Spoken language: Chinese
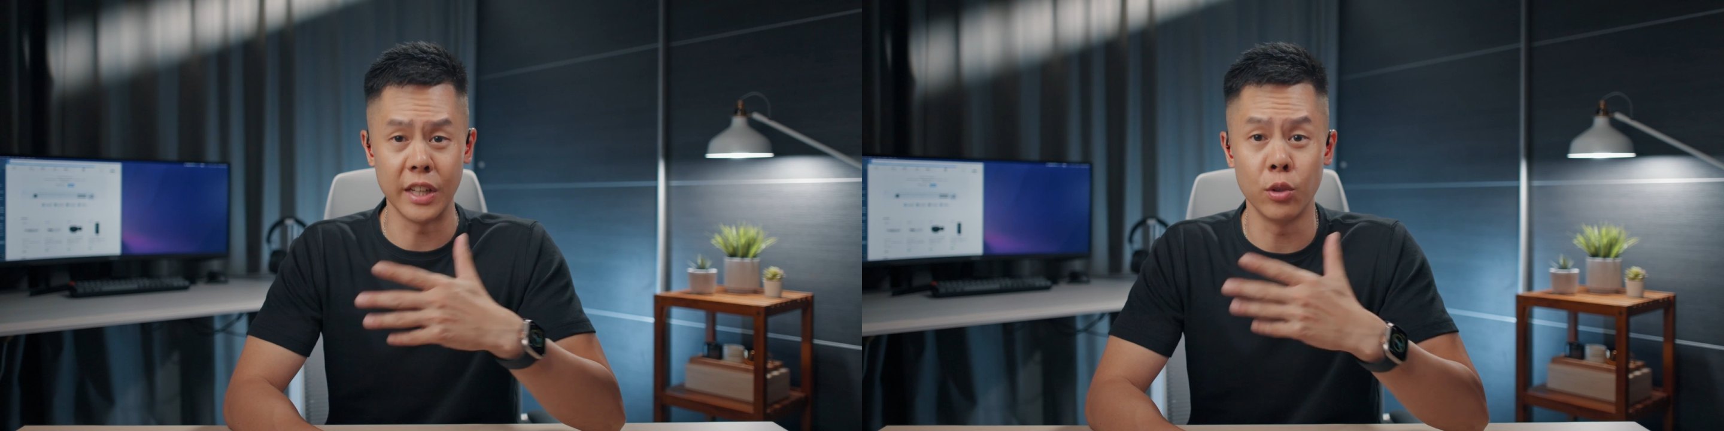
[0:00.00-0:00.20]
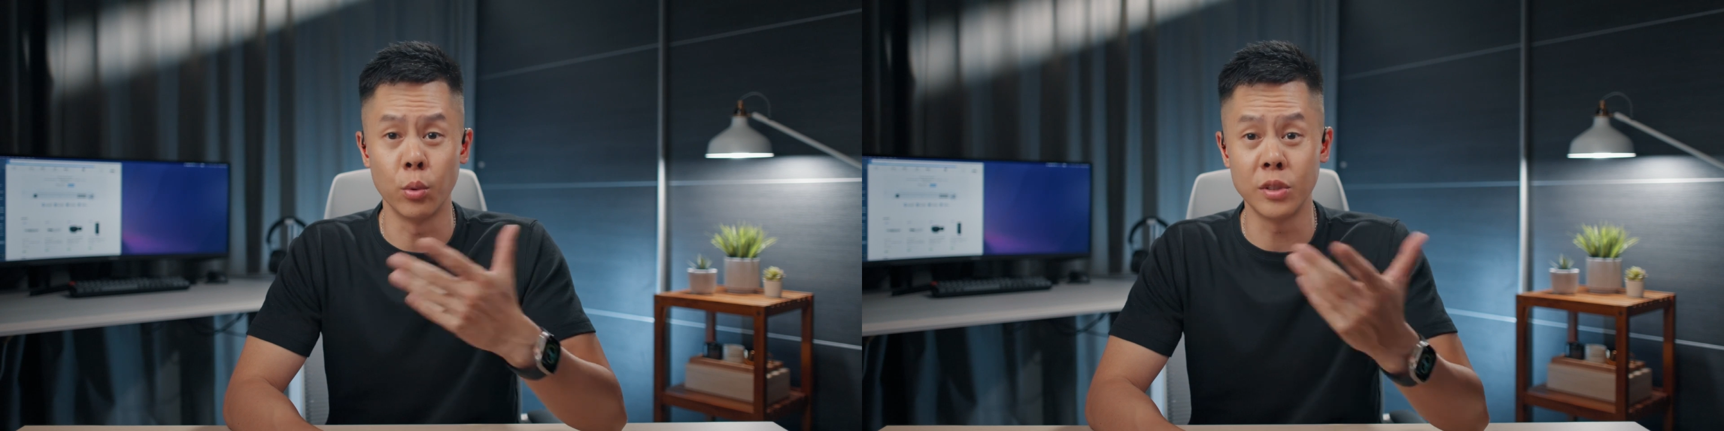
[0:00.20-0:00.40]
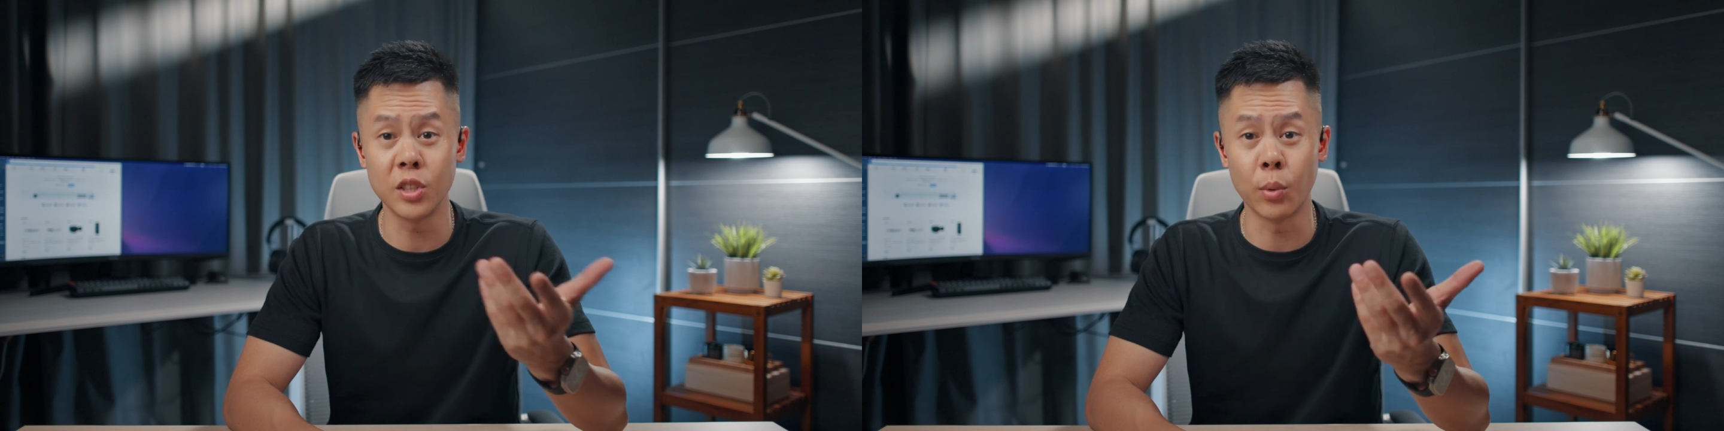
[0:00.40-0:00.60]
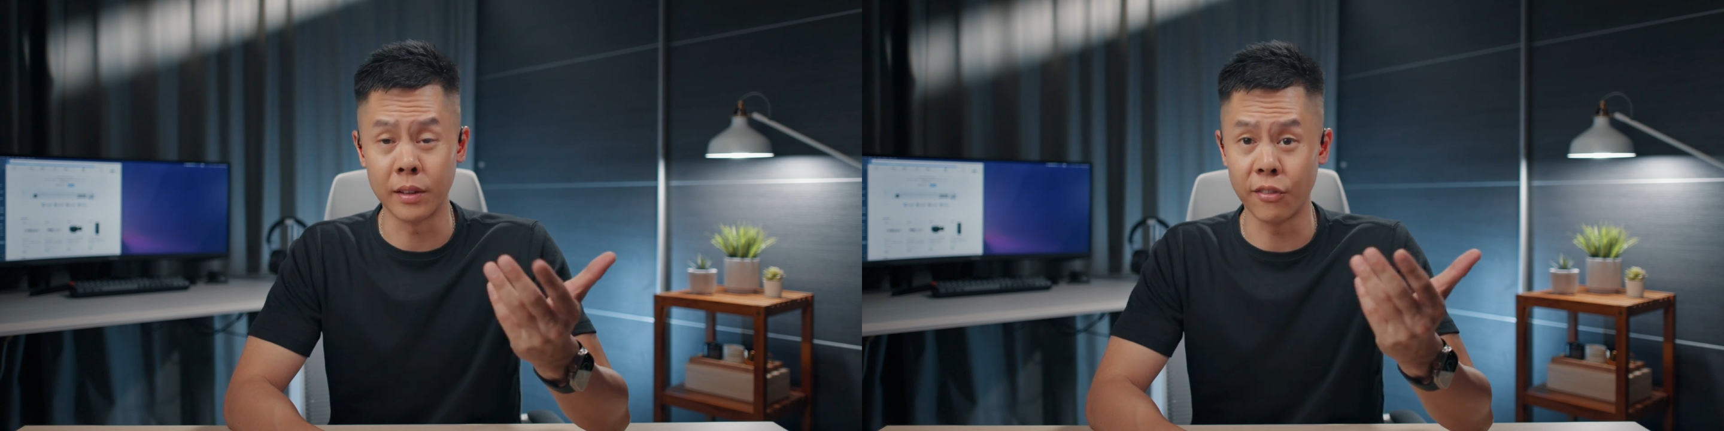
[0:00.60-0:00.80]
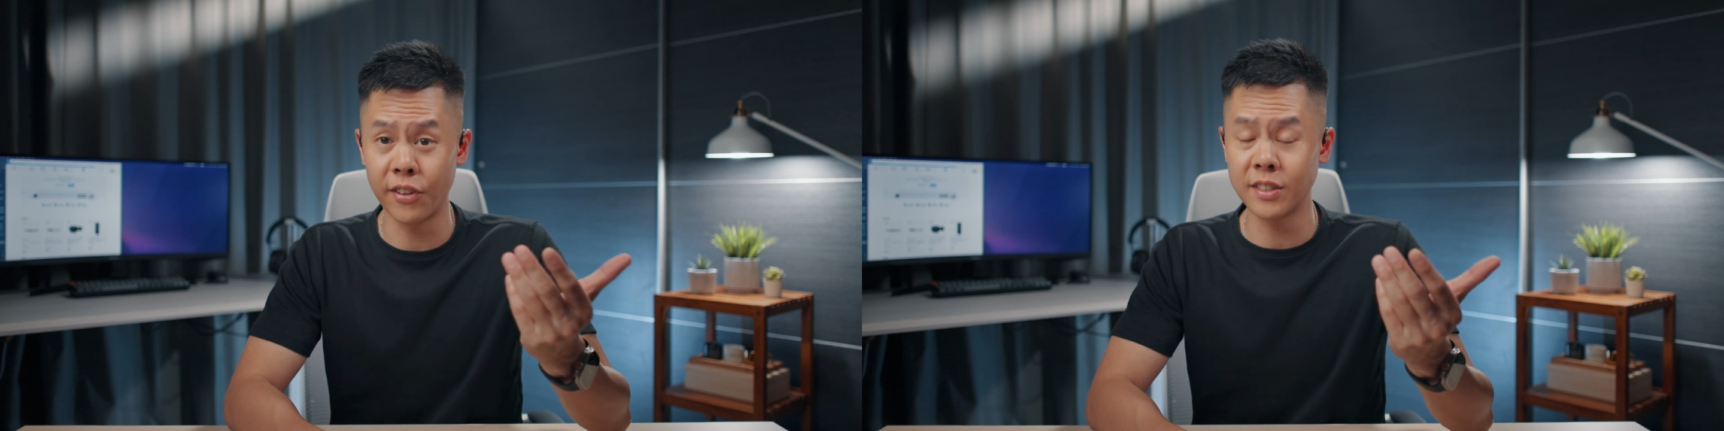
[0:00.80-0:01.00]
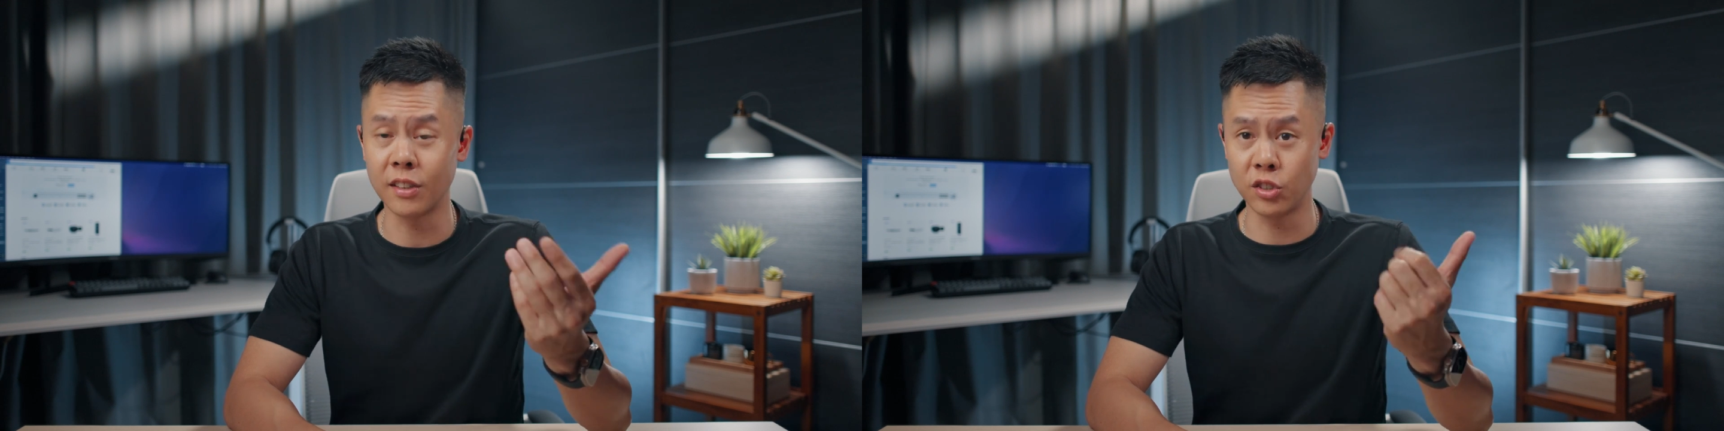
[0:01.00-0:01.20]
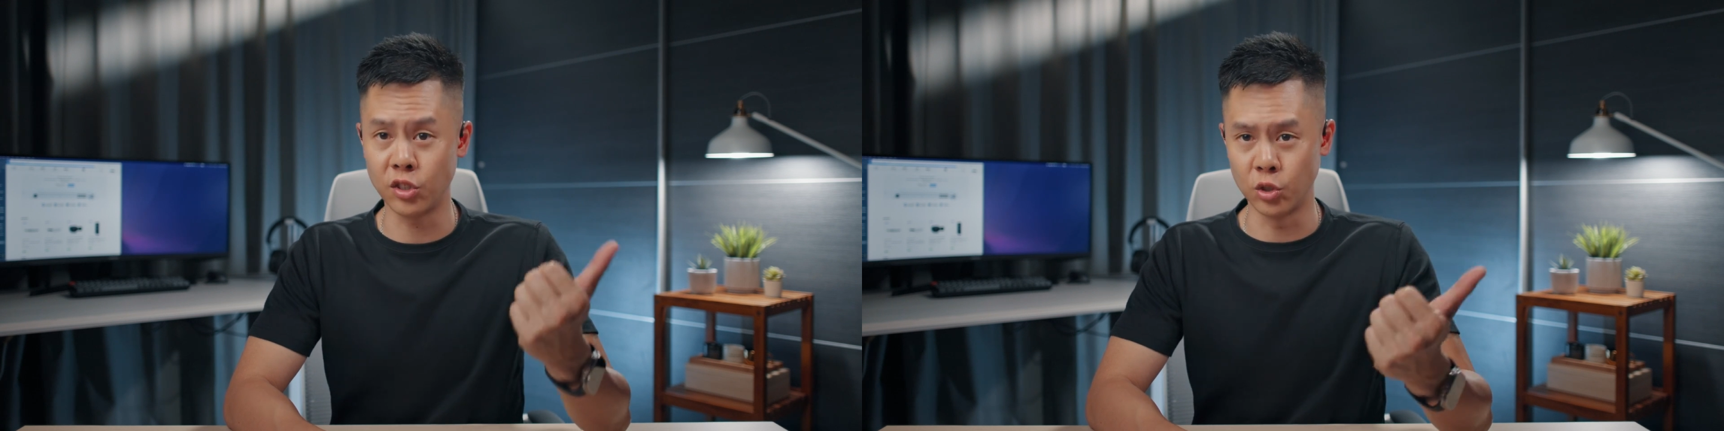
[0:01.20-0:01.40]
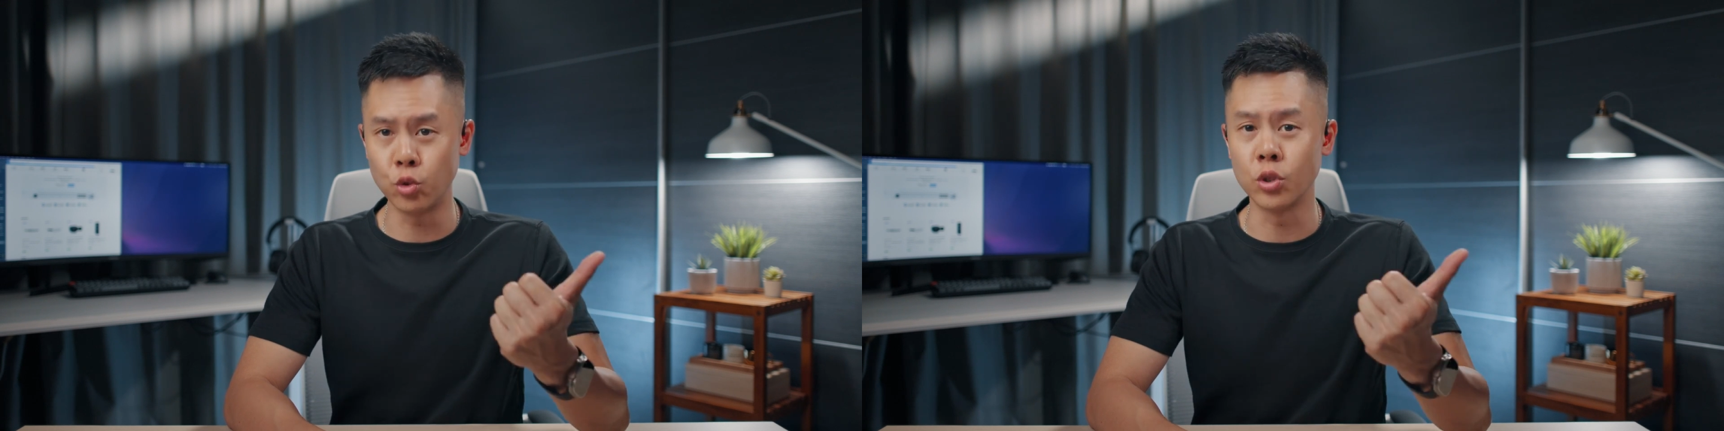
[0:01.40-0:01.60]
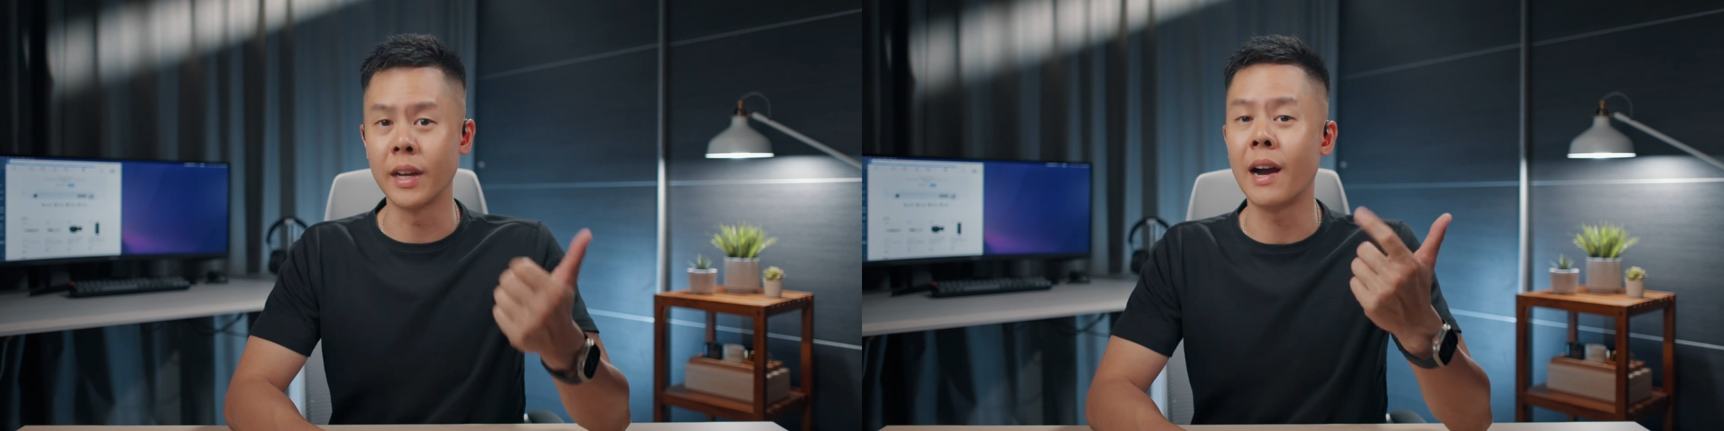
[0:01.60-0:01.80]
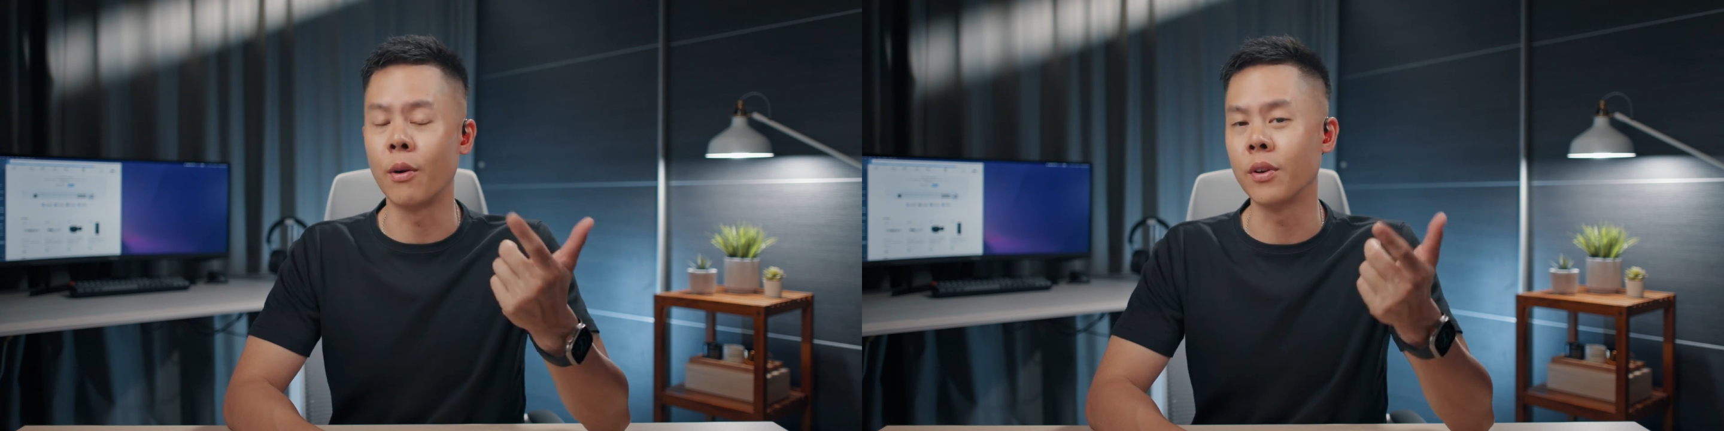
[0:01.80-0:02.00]
一如既往的非常的直
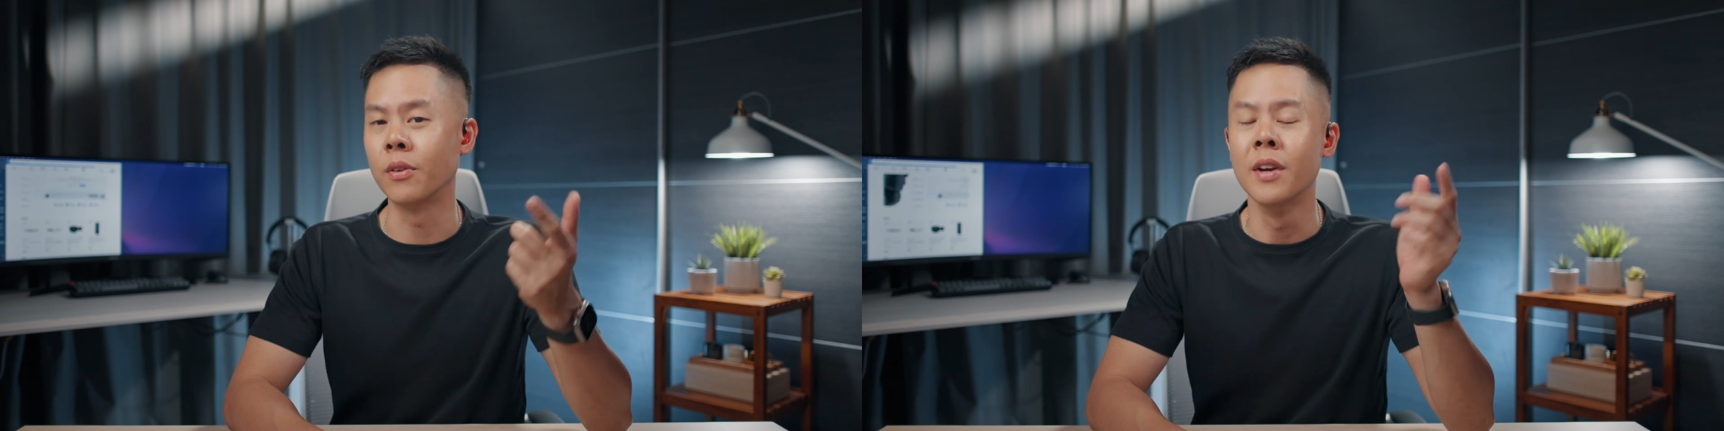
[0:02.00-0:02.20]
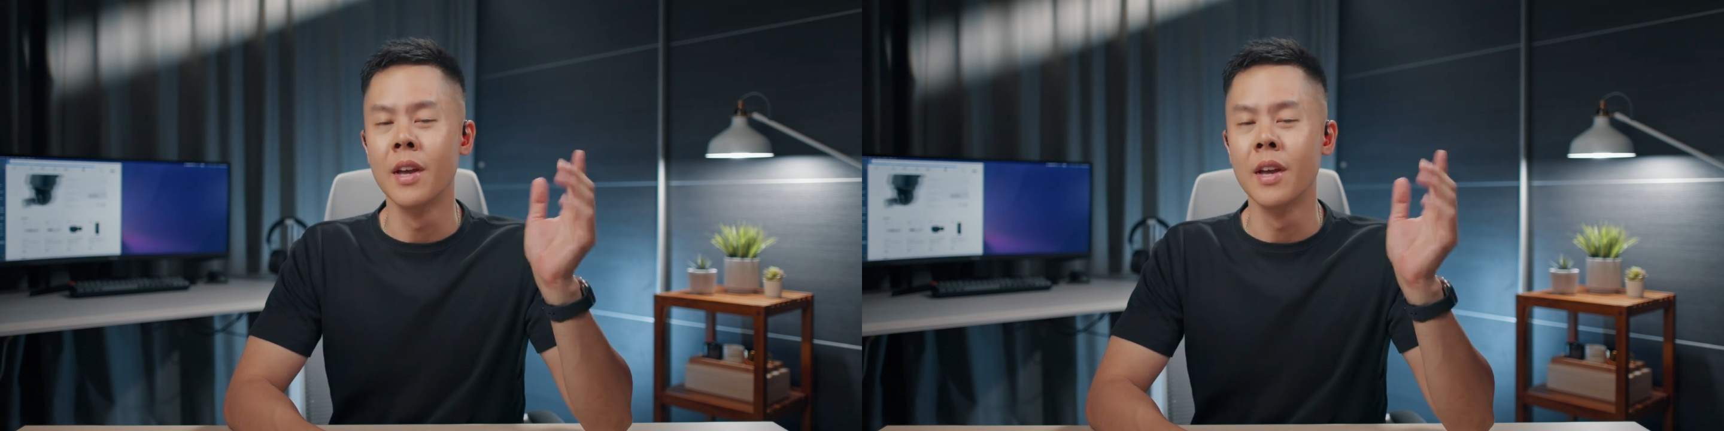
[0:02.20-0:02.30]
觉好用。